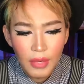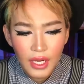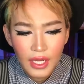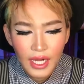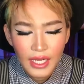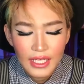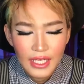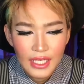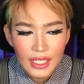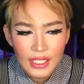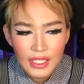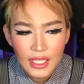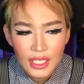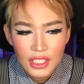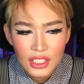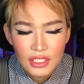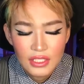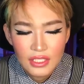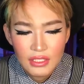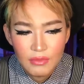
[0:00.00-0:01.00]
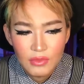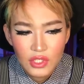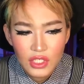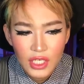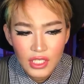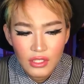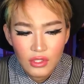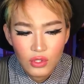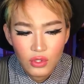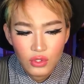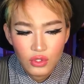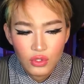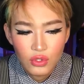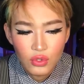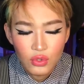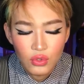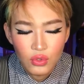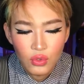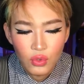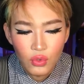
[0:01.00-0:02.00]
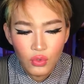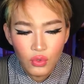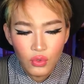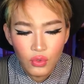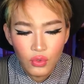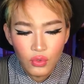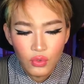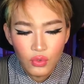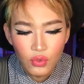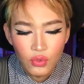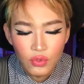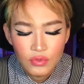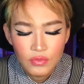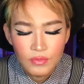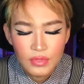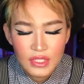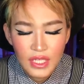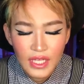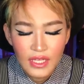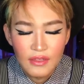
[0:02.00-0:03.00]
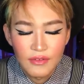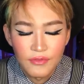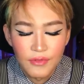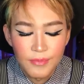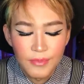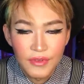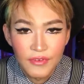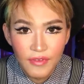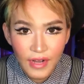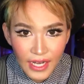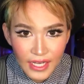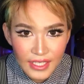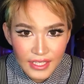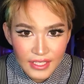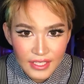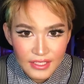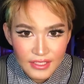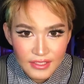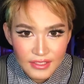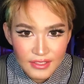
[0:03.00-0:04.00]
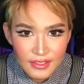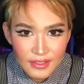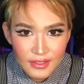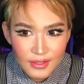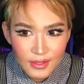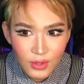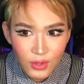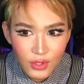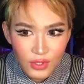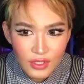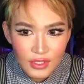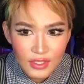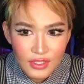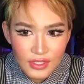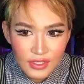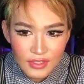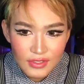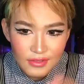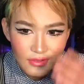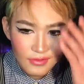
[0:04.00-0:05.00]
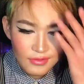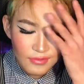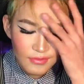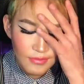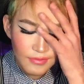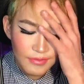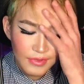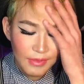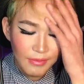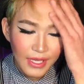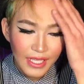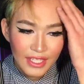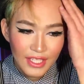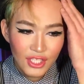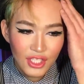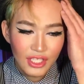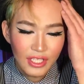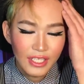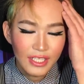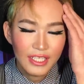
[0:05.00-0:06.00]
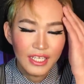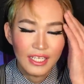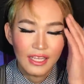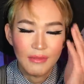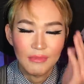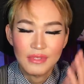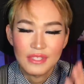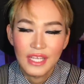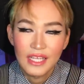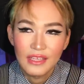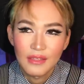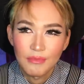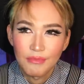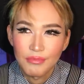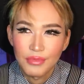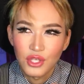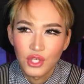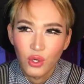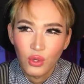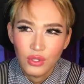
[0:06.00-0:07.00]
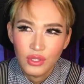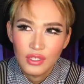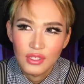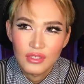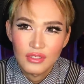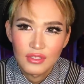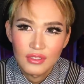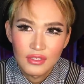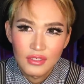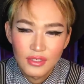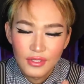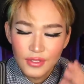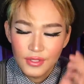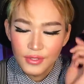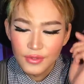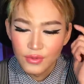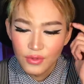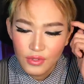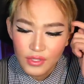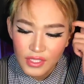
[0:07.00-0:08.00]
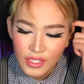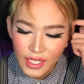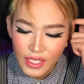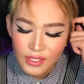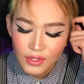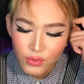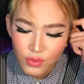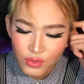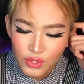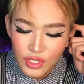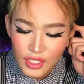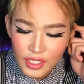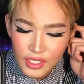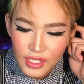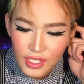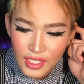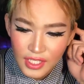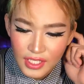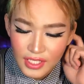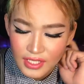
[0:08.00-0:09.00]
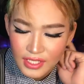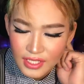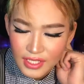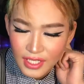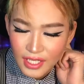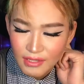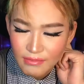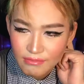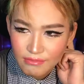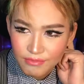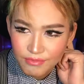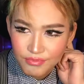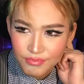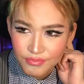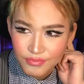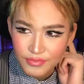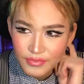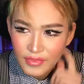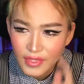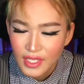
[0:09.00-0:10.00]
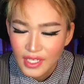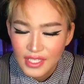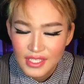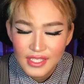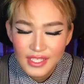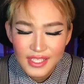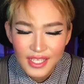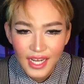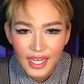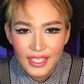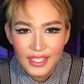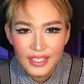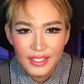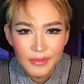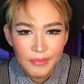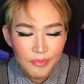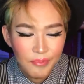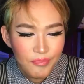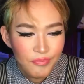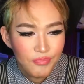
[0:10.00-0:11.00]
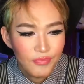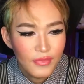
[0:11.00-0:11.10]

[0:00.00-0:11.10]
Пока я не начал замечать то, что он постоянно выпивает. То есть, ну, понимаете, человек, когда постоянно пьет – но это как-то уже не это, да? Странно.